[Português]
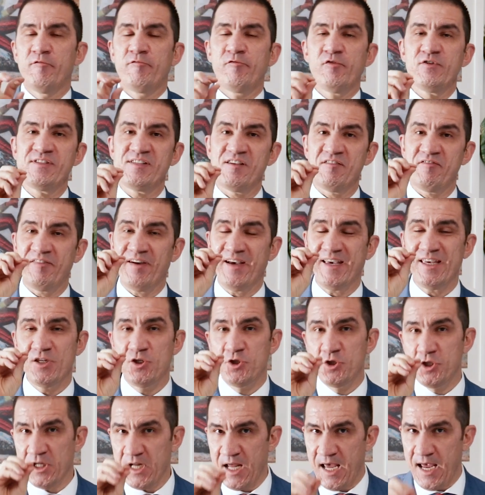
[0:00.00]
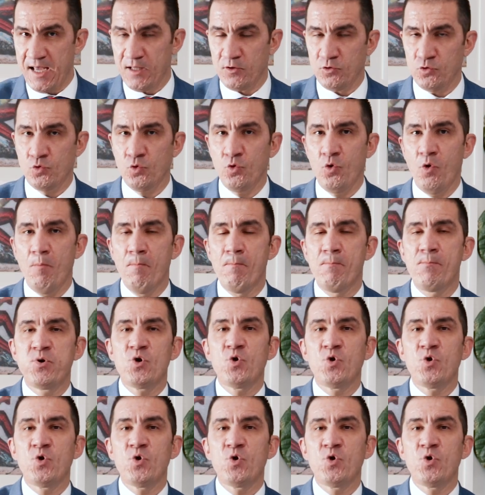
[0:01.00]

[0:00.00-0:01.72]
você vai direto